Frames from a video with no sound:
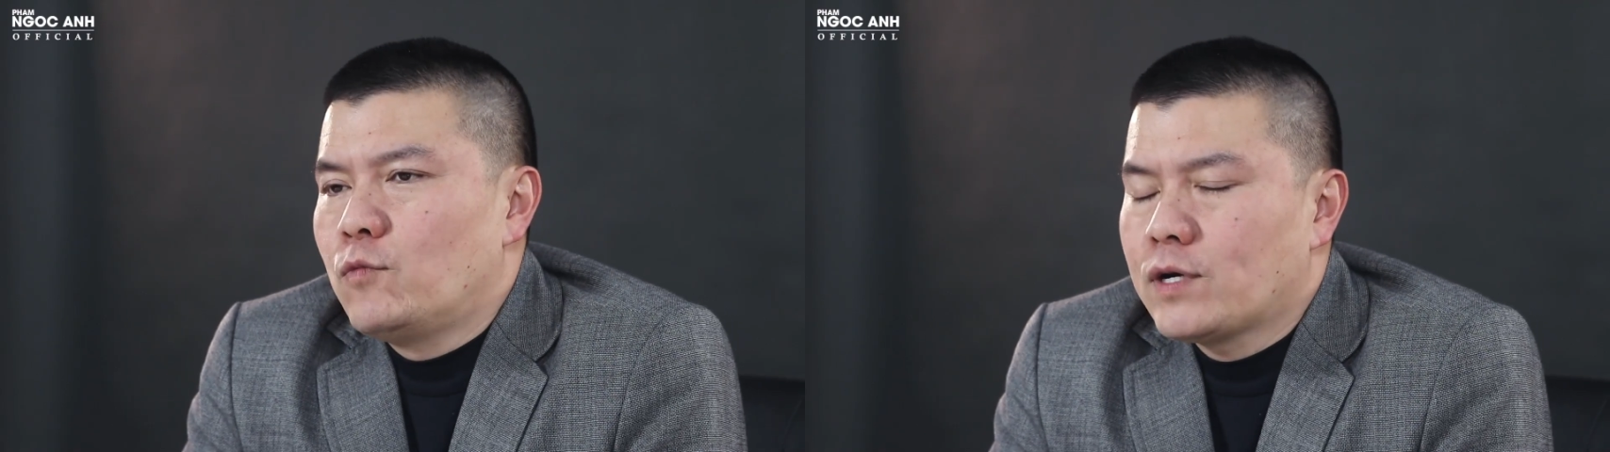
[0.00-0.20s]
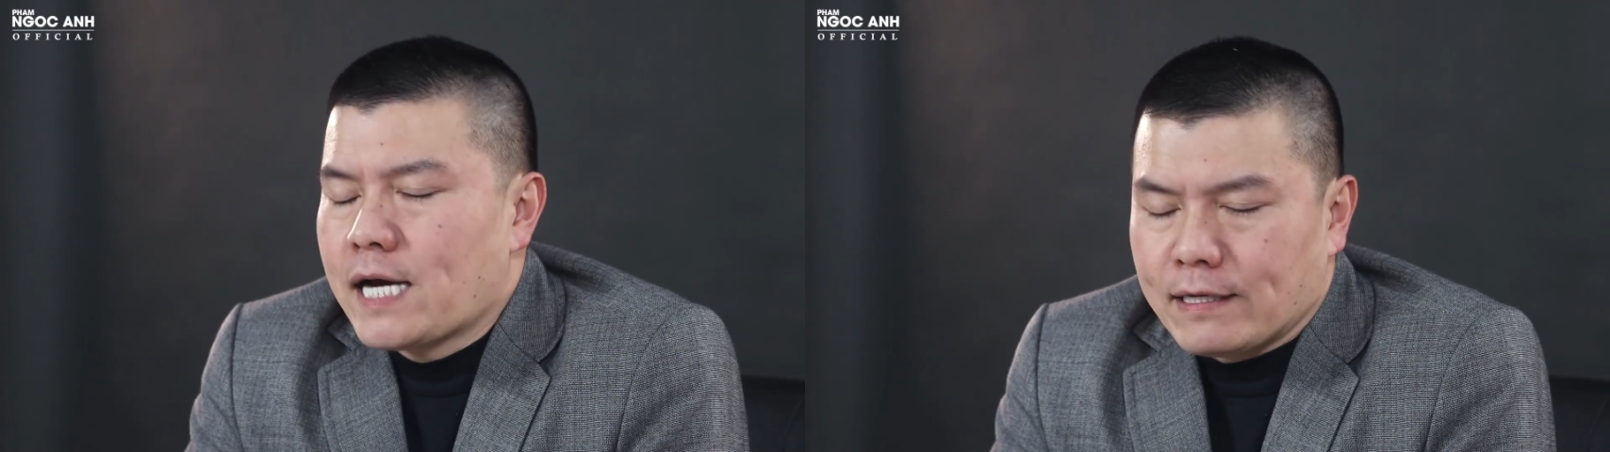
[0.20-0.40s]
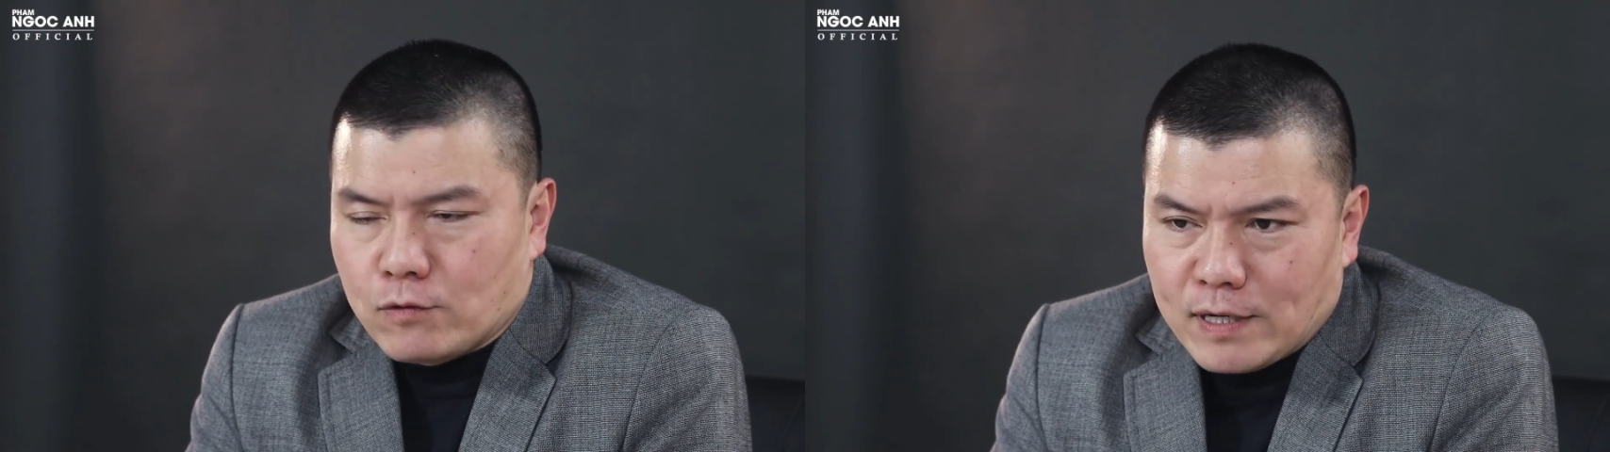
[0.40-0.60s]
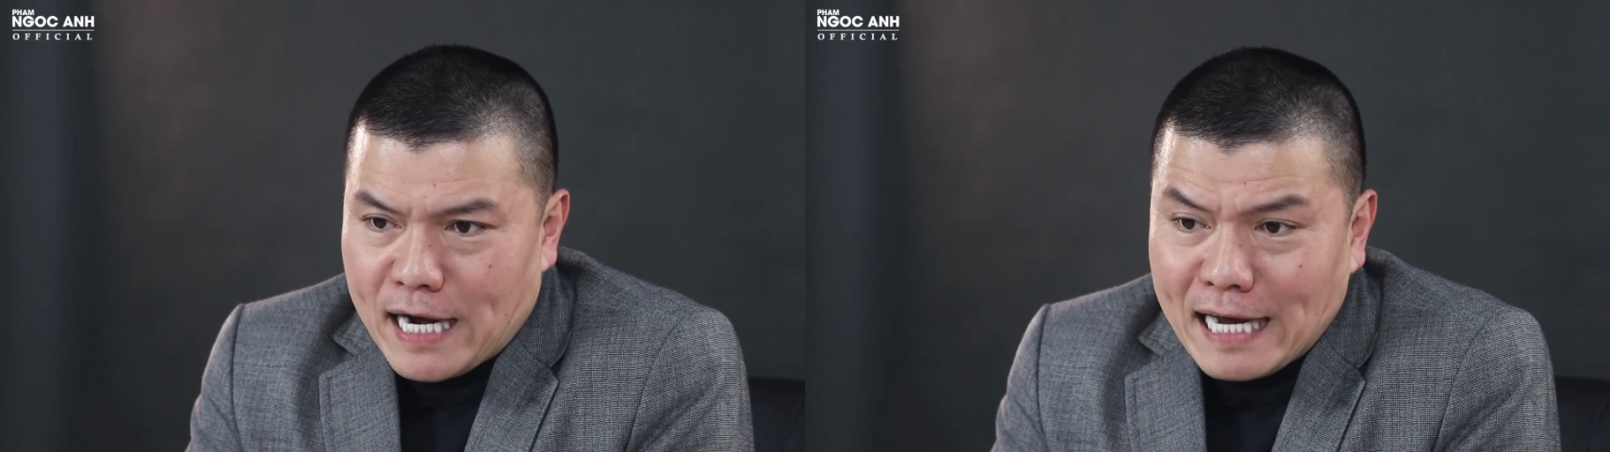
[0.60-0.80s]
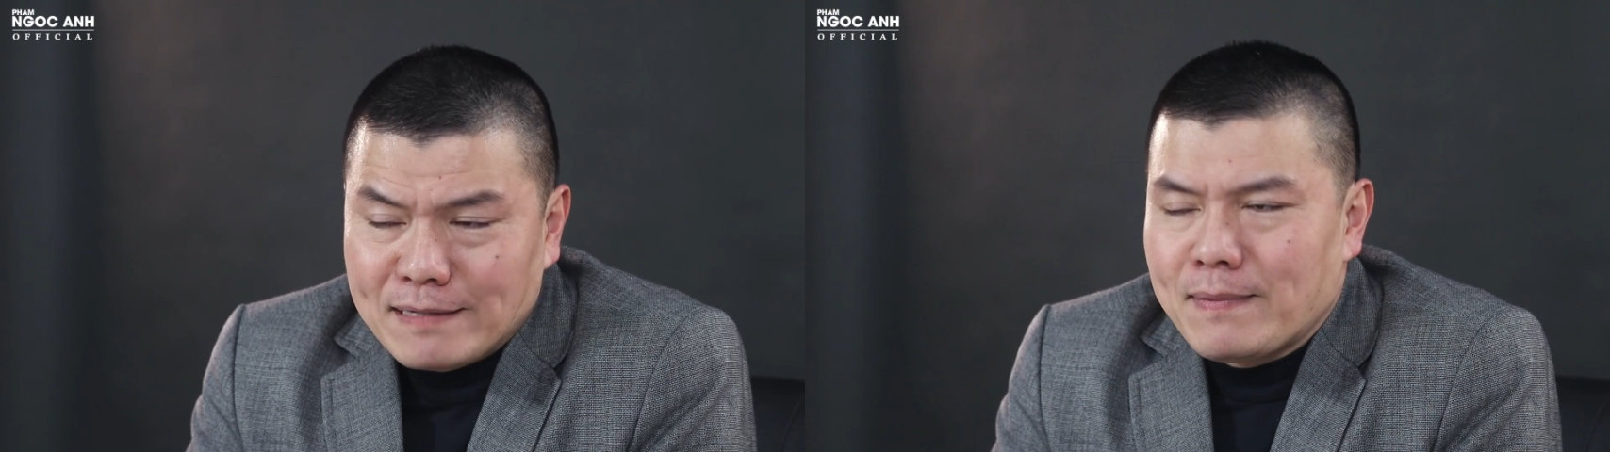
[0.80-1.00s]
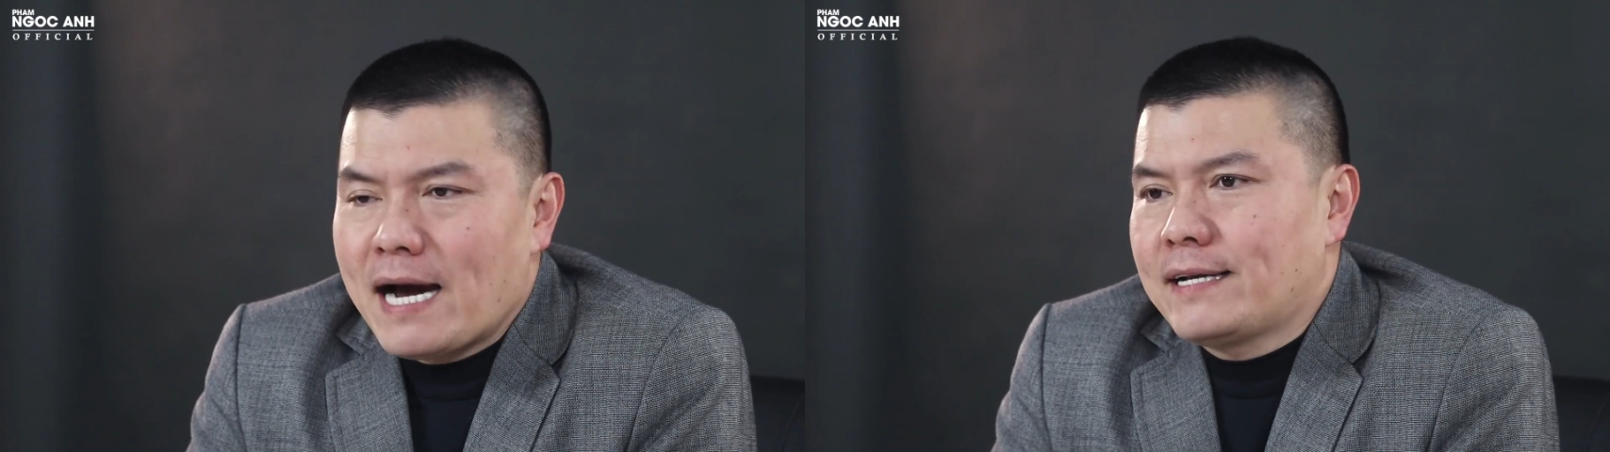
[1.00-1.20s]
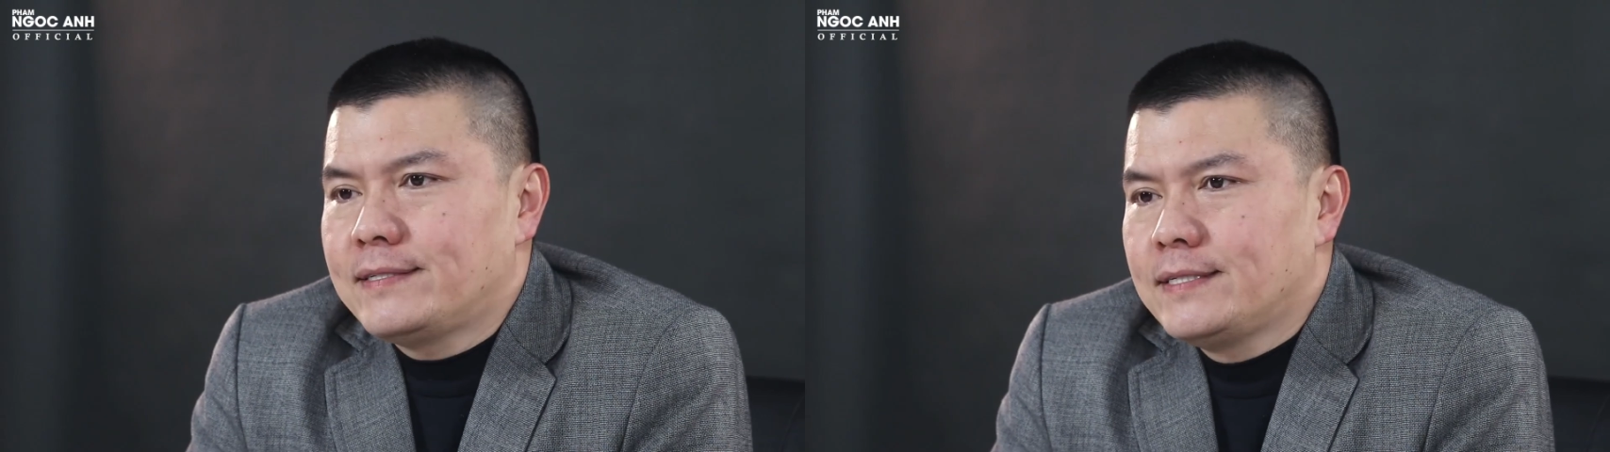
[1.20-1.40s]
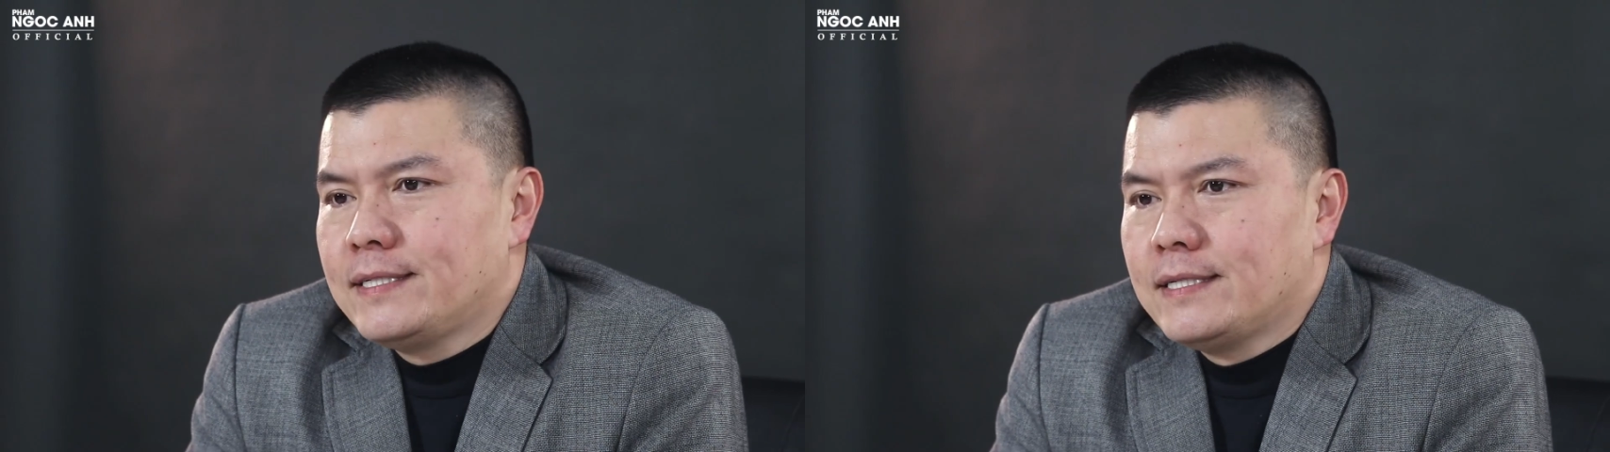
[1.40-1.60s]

bối cảnh của ngành bạn